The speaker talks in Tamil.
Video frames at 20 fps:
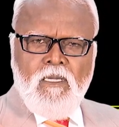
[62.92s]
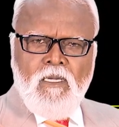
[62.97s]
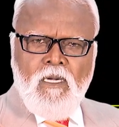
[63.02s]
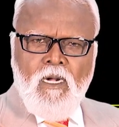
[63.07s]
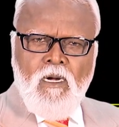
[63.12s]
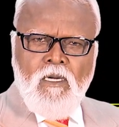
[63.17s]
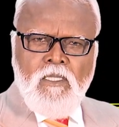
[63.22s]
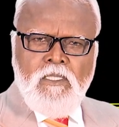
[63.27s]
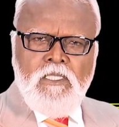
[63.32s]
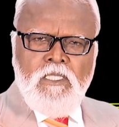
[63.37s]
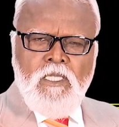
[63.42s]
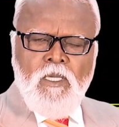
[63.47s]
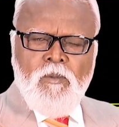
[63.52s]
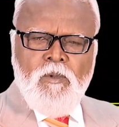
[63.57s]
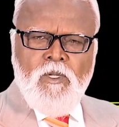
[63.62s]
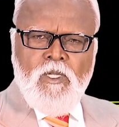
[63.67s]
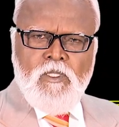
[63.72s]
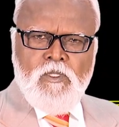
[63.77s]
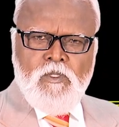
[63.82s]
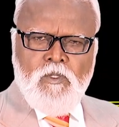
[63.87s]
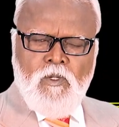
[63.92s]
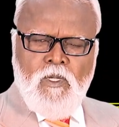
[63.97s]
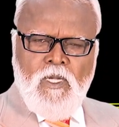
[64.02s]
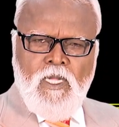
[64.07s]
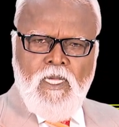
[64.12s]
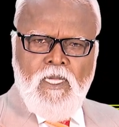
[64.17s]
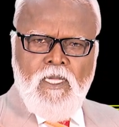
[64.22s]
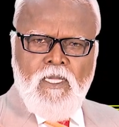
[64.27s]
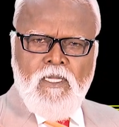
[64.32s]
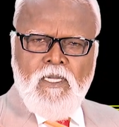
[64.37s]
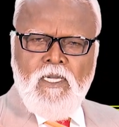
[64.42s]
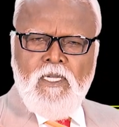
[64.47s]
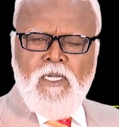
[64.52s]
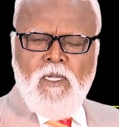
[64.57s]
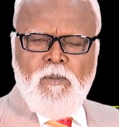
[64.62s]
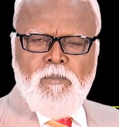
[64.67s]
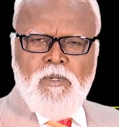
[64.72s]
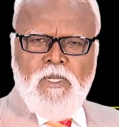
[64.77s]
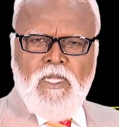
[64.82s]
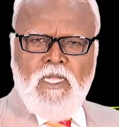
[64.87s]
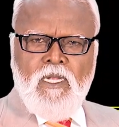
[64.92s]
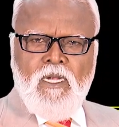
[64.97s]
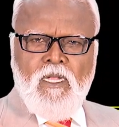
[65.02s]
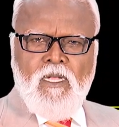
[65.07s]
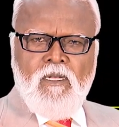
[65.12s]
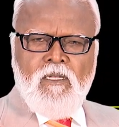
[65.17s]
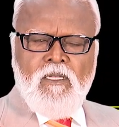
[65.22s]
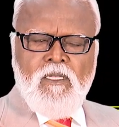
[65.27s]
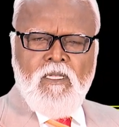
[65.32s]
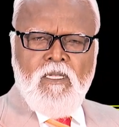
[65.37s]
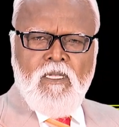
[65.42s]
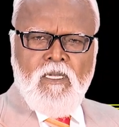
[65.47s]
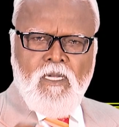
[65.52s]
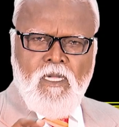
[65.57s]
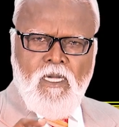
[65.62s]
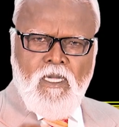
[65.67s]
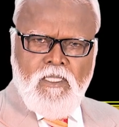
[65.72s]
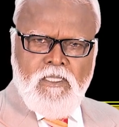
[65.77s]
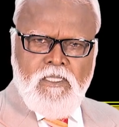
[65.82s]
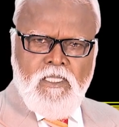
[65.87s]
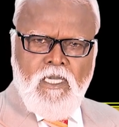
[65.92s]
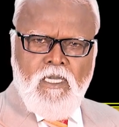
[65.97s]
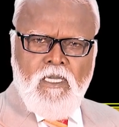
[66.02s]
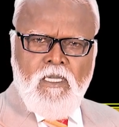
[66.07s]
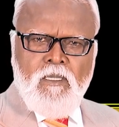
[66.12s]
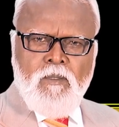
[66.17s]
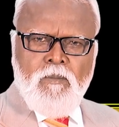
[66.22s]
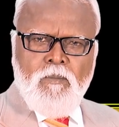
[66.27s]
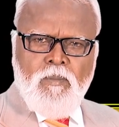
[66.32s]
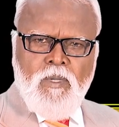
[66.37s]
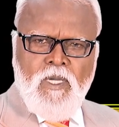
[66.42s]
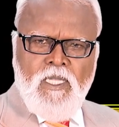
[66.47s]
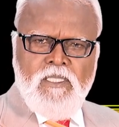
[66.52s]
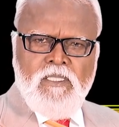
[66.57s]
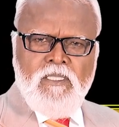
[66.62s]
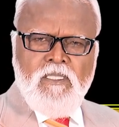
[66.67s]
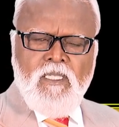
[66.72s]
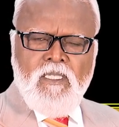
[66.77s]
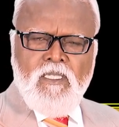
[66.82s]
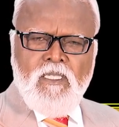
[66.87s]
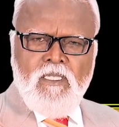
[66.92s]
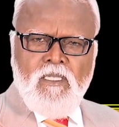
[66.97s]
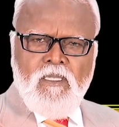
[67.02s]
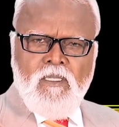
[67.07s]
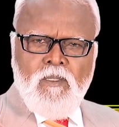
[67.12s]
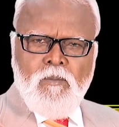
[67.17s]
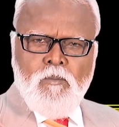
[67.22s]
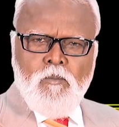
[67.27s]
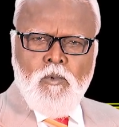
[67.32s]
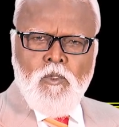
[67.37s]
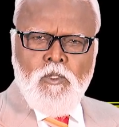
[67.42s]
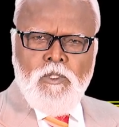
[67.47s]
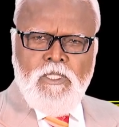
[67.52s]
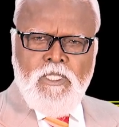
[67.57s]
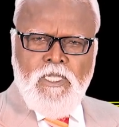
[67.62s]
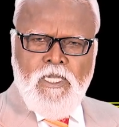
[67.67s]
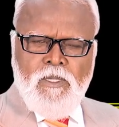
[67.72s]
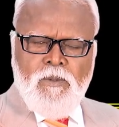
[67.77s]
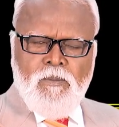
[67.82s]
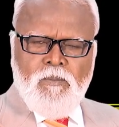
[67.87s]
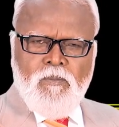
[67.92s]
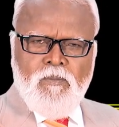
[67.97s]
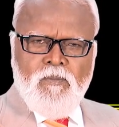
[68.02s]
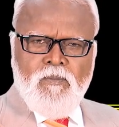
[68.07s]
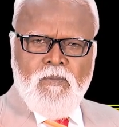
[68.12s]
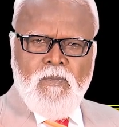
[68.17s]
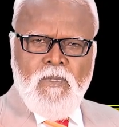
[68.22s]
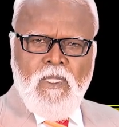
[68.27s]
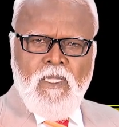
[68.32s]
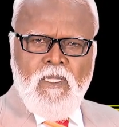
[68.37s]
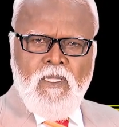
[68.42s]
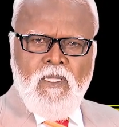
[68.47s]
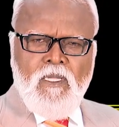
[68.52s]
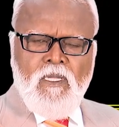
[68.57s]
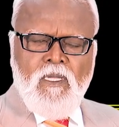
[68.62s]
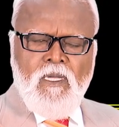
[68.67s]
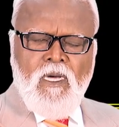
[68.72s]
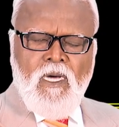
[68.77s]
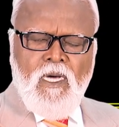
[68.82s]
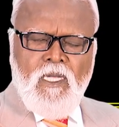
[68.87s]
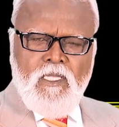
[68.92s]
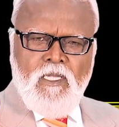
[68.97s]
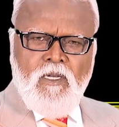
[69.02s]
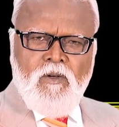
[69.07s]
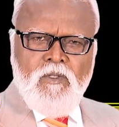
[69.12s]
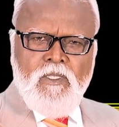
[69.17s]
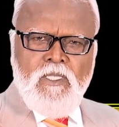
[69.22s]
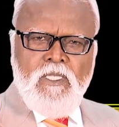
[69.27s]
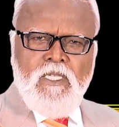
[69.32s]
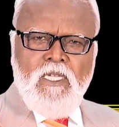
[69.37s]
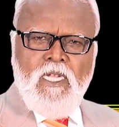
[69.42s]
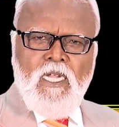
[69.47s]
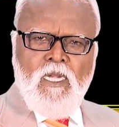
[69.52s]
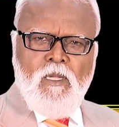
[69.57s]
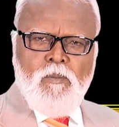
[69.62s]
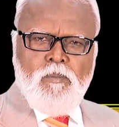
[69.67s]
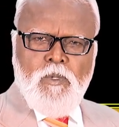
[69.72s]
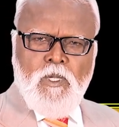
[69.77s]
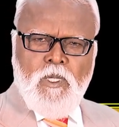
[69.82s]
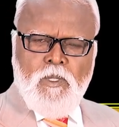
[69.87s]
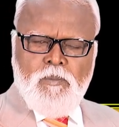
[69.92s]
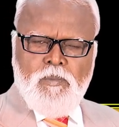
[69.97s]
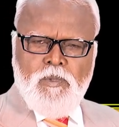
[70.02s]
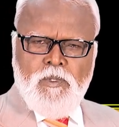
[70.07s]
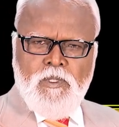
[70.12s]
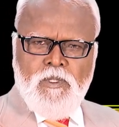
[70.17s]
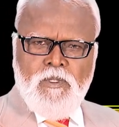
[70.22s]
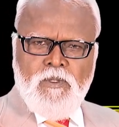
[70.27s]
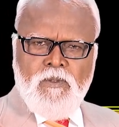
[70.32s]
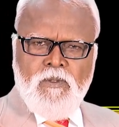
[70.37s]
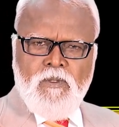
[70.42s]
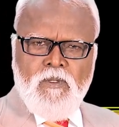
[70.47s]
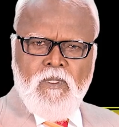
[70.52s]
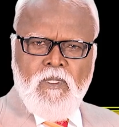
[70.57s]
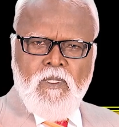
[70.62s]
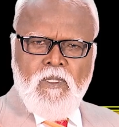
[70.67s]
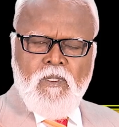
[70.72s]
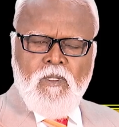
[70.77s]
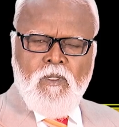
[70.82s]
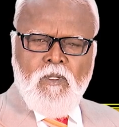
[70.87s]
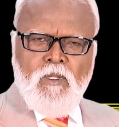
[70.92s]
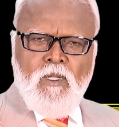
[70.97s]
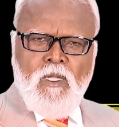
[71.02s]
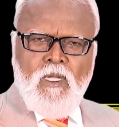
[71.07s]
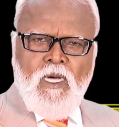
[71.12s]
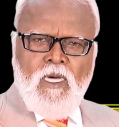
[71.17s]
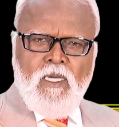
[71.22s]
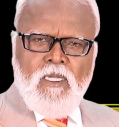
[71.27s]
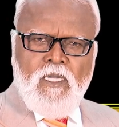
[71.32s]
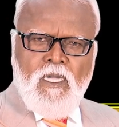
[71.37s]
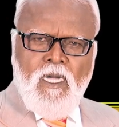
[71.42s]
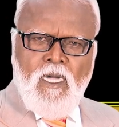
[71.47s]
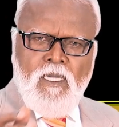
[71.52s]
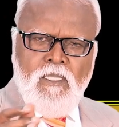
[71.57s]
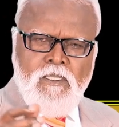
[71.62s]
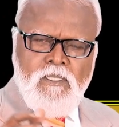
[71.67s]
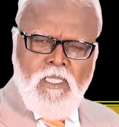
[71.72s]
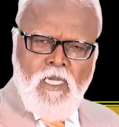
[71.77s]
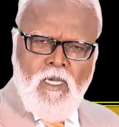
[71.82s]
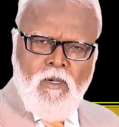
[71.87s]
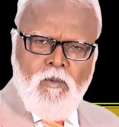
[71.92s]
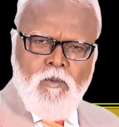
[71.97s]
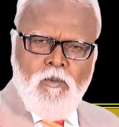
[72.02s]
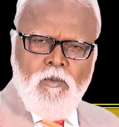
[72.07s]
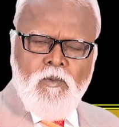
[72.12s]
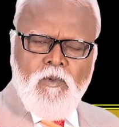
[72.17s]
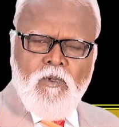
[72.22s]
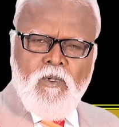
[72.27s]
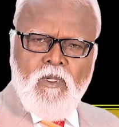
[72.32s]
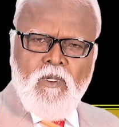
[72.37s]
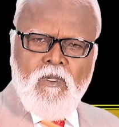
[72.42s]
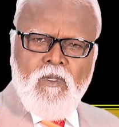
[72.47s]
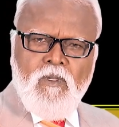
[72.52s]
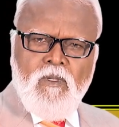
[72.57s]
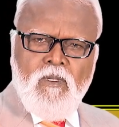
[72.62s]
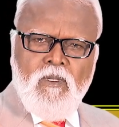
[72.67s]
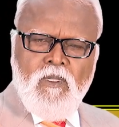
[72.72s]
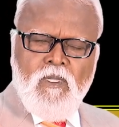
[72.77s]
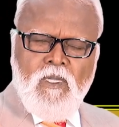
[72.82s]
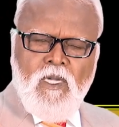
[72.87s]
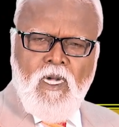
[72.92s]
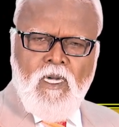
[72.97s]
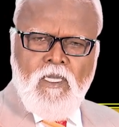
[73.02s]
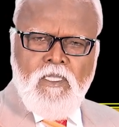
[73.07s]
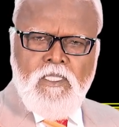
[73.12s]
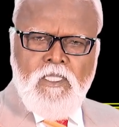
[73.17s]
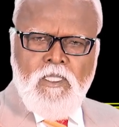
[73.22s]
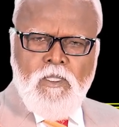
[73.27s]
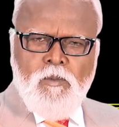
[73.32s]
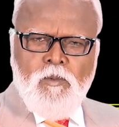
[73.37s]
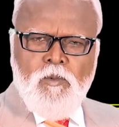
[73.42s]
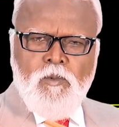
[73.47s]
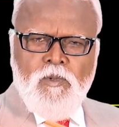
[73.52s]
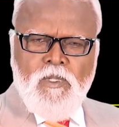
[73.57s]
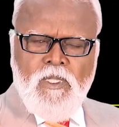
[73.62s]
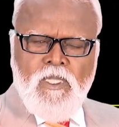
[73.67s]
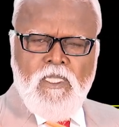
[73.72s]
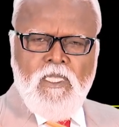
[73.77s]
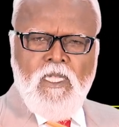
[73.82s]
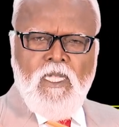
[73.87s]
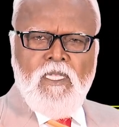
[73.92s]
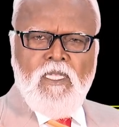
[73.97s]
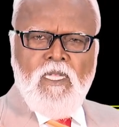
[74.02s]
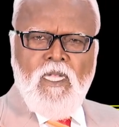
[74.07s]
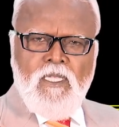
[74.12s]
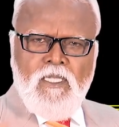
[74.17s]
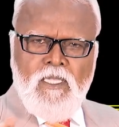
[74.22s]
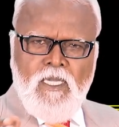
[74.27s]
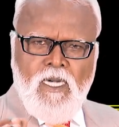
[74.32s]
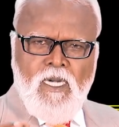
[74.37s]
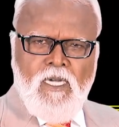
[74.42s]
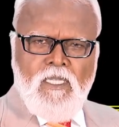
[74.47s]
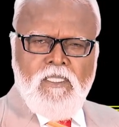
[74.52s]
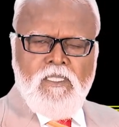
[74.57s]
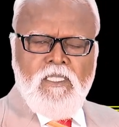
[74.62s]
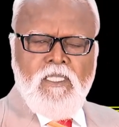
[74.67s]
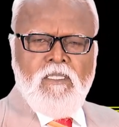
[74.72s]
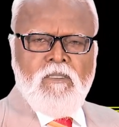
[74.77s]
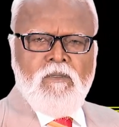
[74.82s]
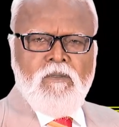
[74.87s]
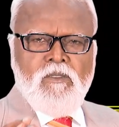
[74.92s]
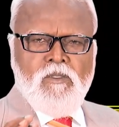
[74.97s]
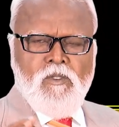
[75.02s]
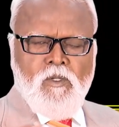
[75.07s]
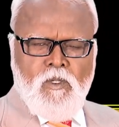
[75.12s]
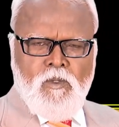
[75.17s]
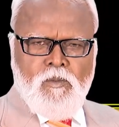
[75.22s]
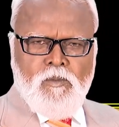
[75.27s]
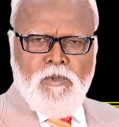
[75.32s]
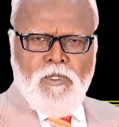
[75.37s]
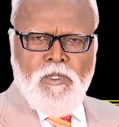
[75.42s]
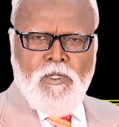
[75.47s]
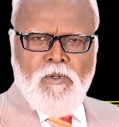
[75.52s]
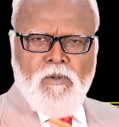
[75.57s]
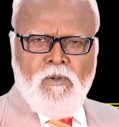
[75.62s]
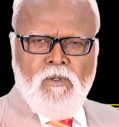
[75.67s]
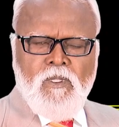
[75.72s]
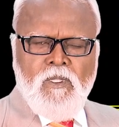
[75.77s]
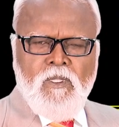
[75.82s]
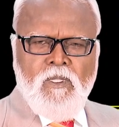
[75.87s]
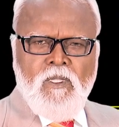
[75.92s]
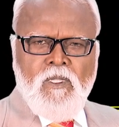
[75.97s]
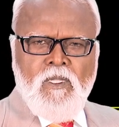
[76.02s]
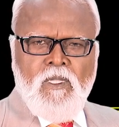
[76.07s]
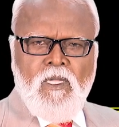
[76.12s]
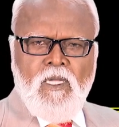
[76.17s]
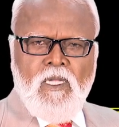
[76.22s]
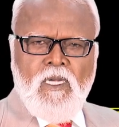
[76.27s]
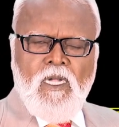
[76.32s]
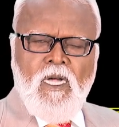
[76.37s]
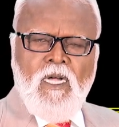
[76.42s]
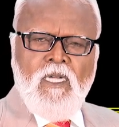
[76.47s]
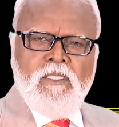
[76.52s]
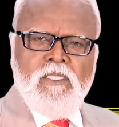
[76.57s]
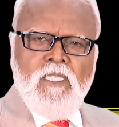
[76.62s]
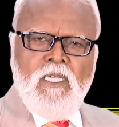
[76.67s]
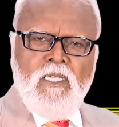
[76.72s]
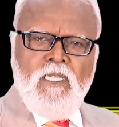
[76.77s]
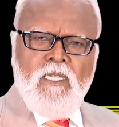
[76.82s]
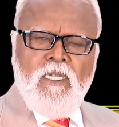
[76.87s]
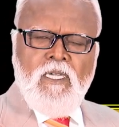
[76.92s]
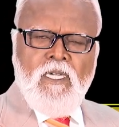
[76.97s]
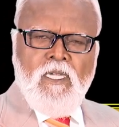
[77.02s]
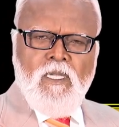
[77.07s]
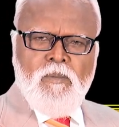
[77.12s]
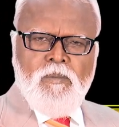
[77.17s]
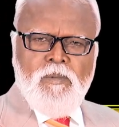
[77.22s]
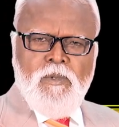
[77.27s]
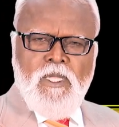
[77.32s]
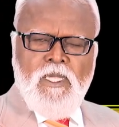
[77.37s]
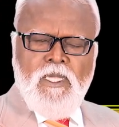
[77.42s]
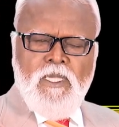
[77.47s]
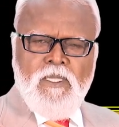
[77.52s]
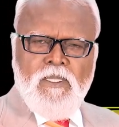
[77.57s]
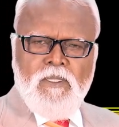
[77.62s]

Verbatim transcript: ராஜ்யம் என்ற சொல்ல ரெண்டாக பிரிக்கலாம் ராஜா ப்ளஸ் பூஜ்ஜியம் அதாவது நிலப்பரப்பு ராஜாவும் ராஜ்யமும் இருந்தால் தான் அது ராஜ்யம்னு சொல்ல முடியும் ராஜா இல்லைன்னா எப்படி